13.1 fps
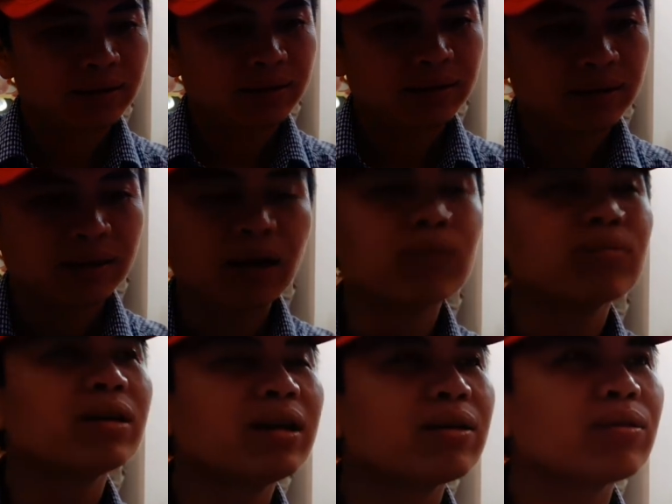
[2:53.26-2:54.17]
thì thông
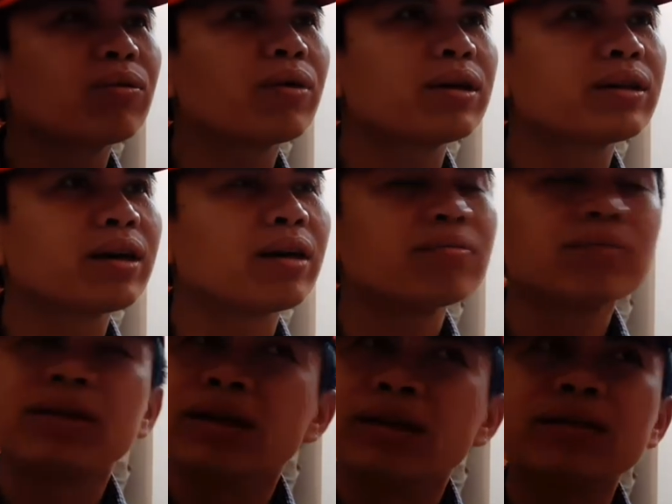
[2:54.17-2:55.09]
tin cũng quan trọng
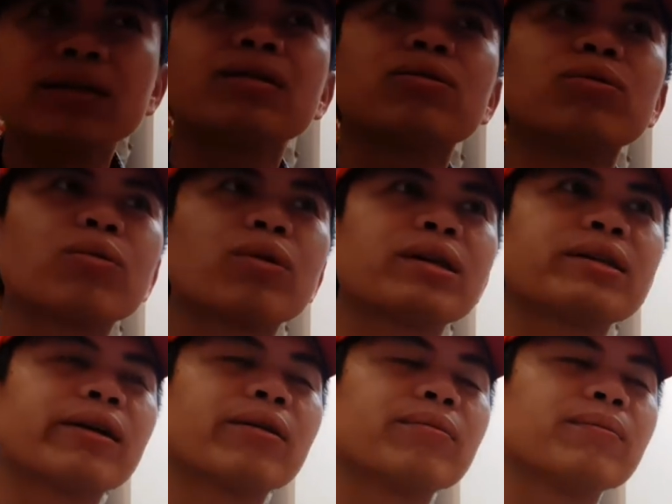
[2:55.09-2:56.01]
kiến thức cũng quan trọng